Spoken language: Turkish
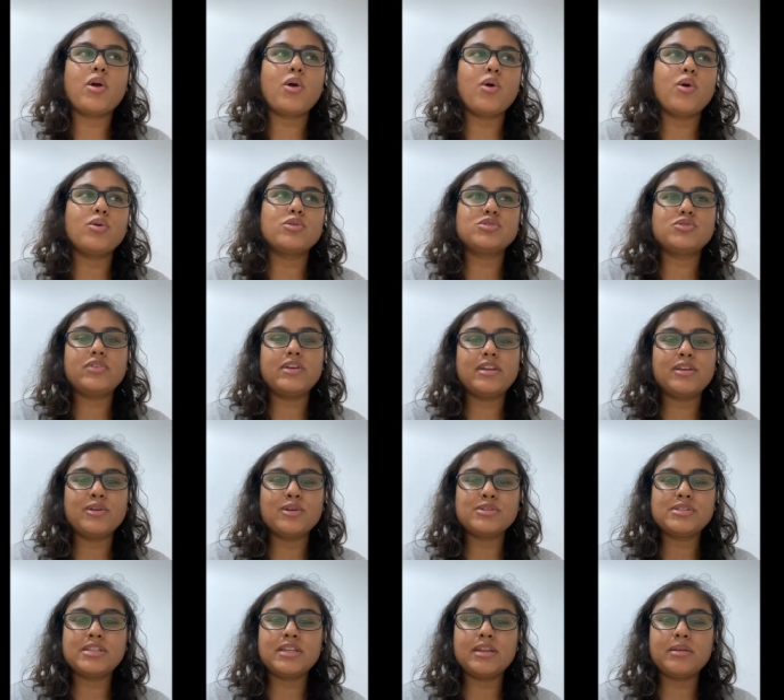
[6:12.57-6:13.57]
özveri
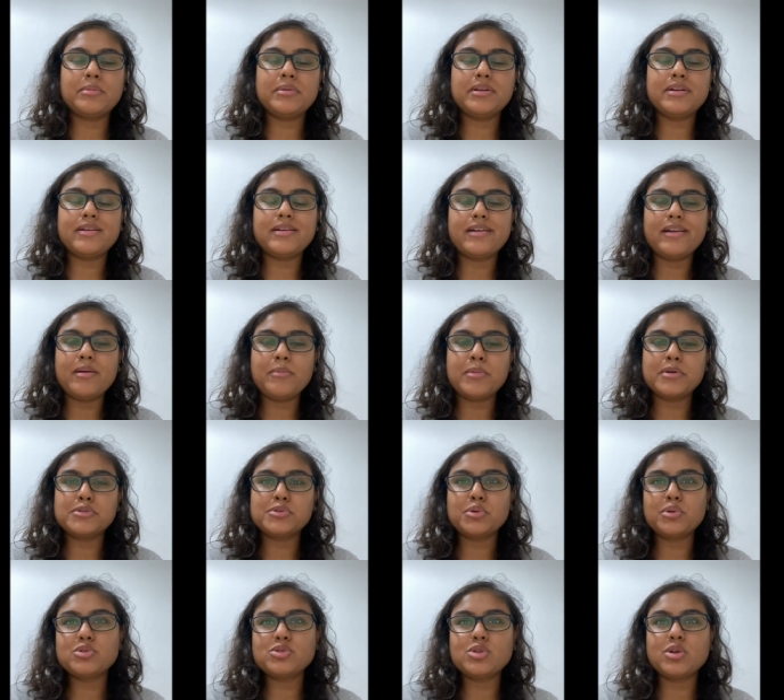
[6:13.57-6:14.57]
gösterebilirler ama
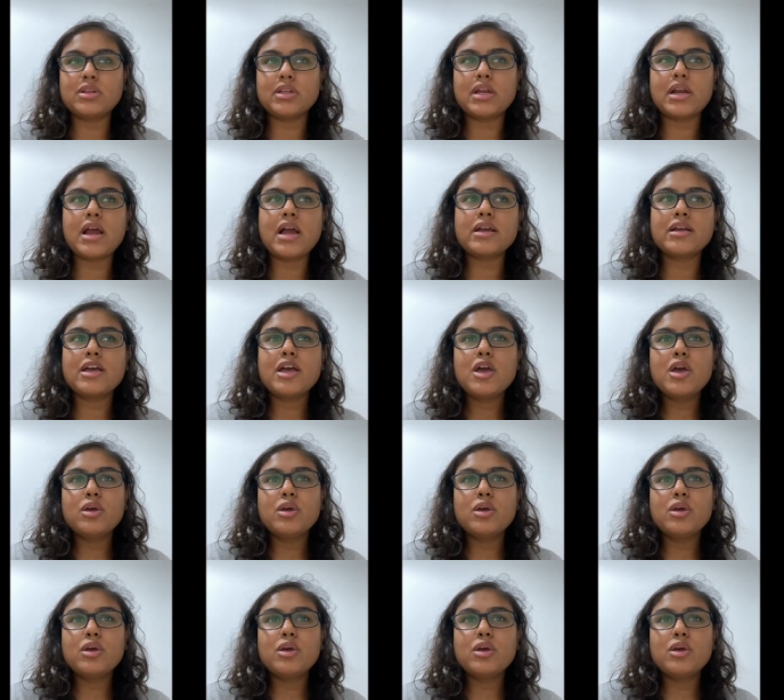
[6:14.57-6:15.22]
sonuç olarak